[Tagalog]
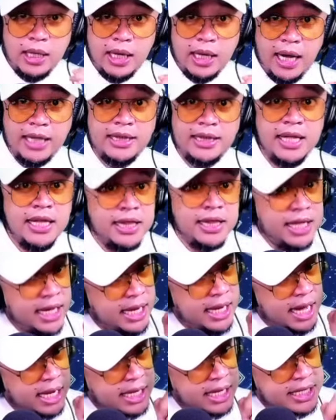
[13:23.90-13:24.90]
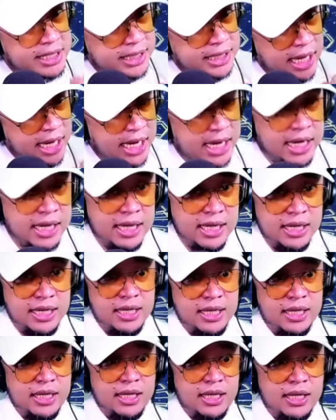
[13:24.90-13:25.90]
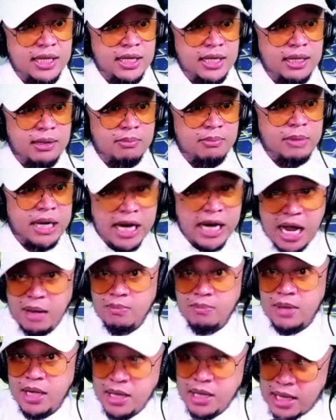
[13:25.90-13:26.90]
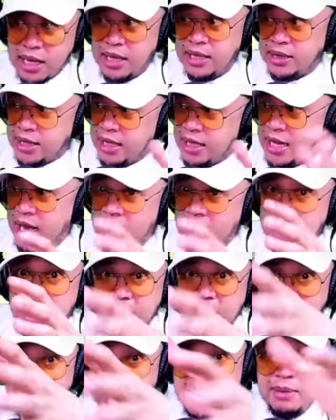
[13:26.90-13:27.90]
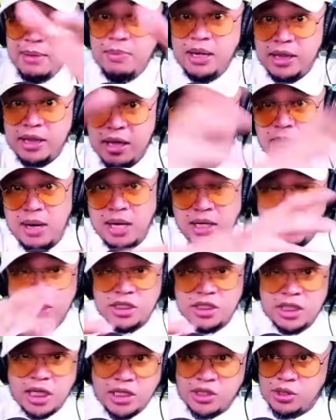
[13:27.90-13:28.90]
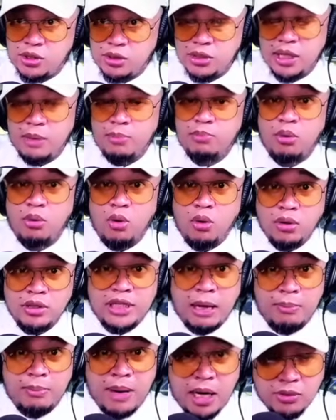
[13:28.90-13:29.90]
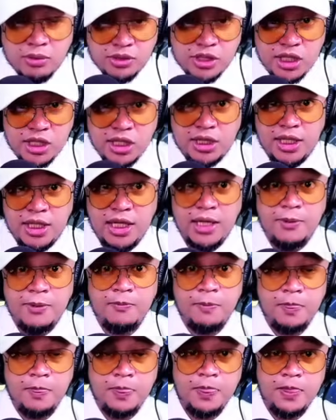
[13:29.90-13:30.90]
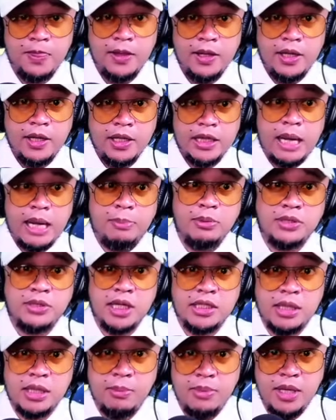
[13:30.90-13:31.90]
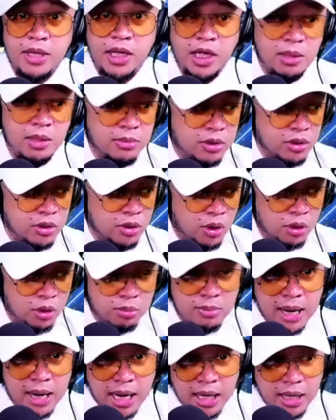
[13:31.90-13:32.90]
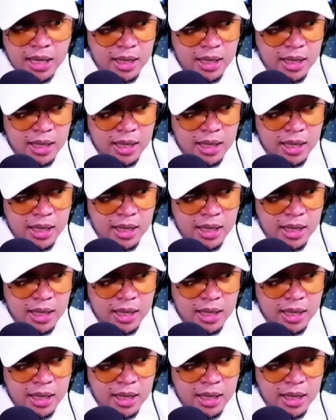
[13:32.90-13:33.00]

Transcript: At hindi lang isa. Maraming kang tinanggal iba't ibang istasyon ng buong Davao City. Tapos sasabihin mo, normal?